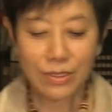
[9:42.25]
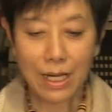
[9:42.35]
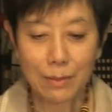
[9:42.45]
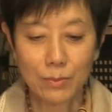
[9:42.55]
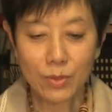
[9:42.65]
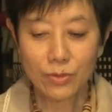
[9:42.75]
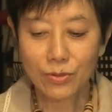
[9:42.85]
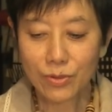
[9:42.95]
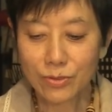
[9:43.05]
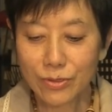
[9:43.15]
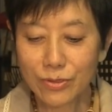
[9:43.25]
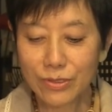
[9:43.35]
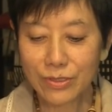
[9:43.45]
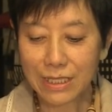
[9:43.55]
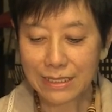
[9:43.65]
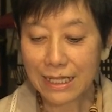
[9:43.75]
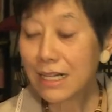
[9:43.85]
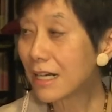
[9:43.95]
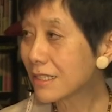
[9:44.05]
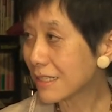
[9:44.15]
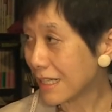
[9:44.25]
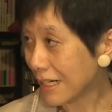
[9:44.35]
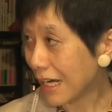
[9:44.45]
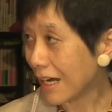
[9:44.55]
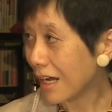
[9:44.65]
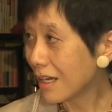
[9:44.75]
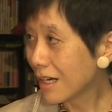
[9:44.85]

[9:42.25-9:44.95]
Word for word: う暗黙のルールがなかったら